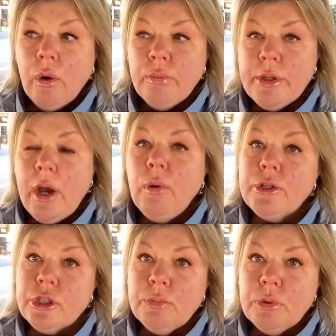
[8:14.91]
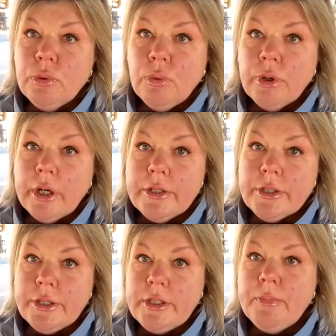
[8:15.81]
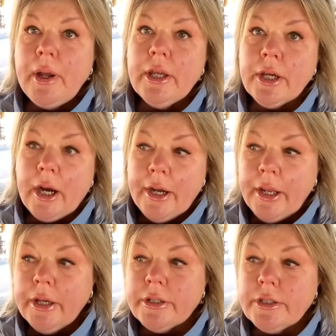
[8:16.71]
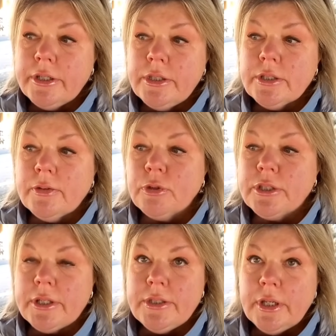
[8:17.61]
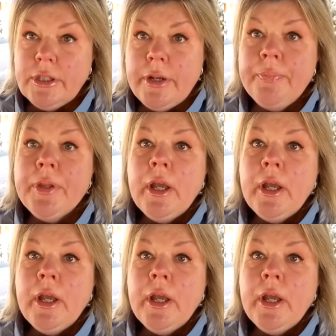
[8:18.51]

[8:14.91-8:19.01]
у меня очень много среди моих коллег и среди вот соседей,